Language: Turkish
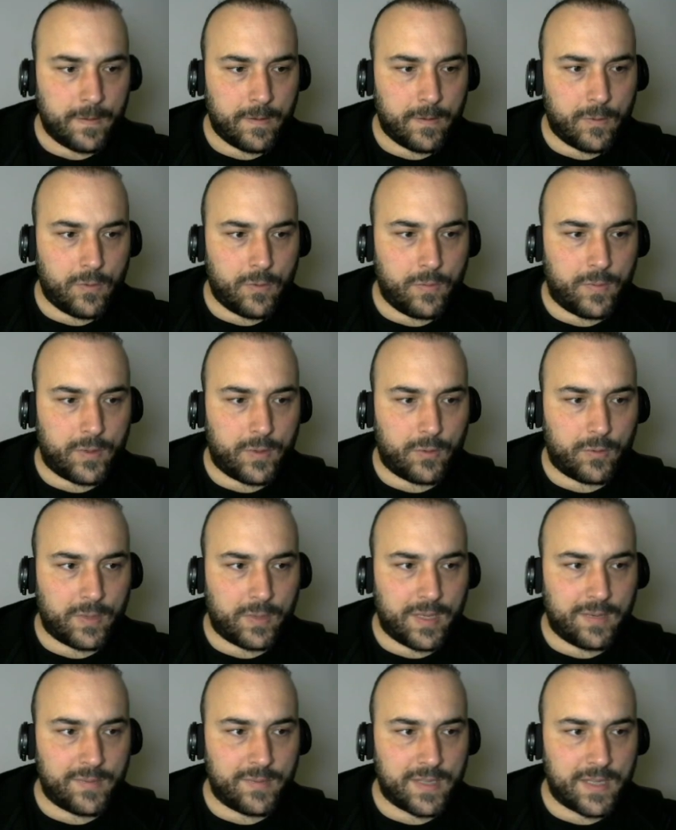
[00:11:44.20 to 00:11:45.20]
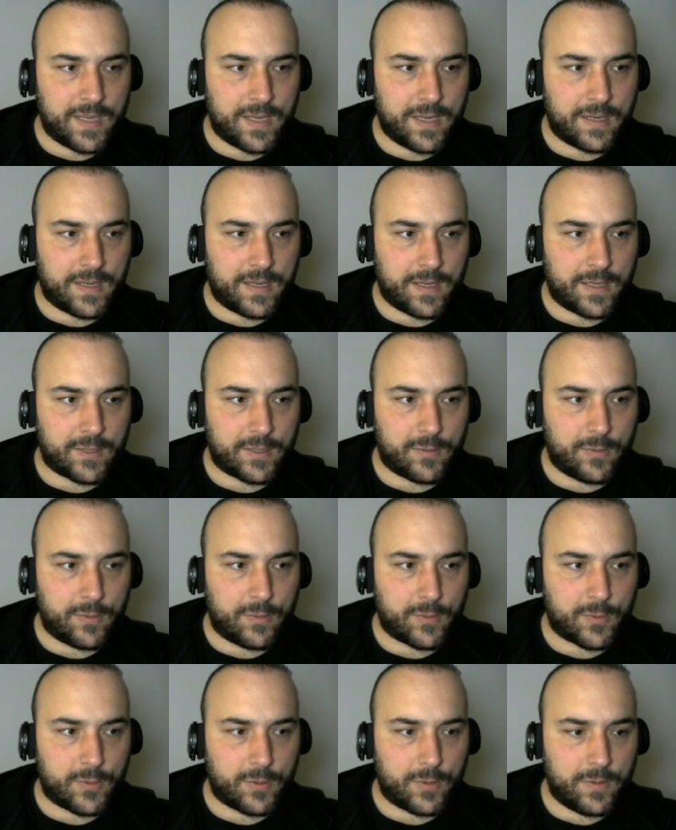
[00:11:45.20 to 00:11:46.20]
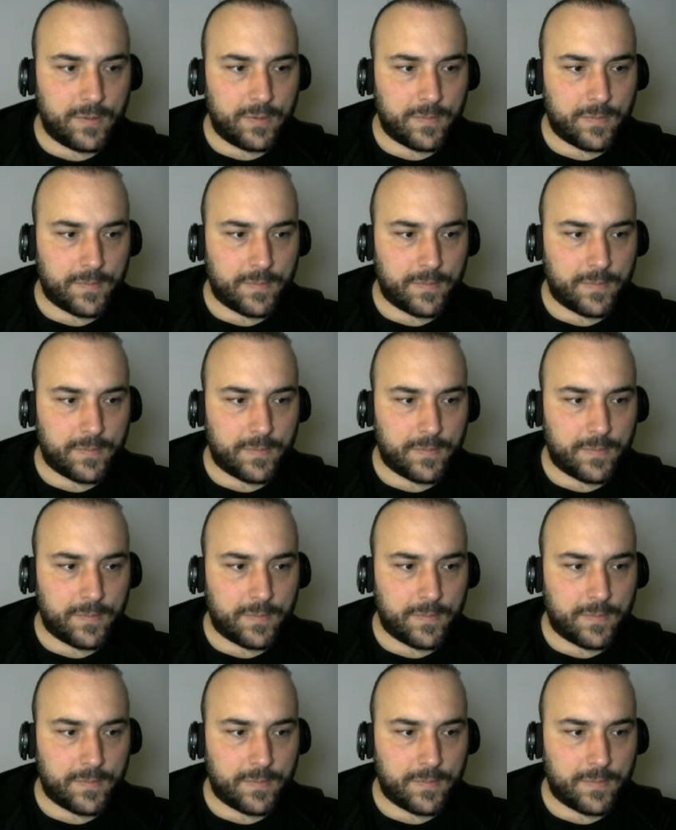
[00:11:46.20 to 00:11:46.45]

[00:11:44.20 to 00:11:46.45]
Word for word: 11 oldu. Elimizin ayarı kaçta olsun.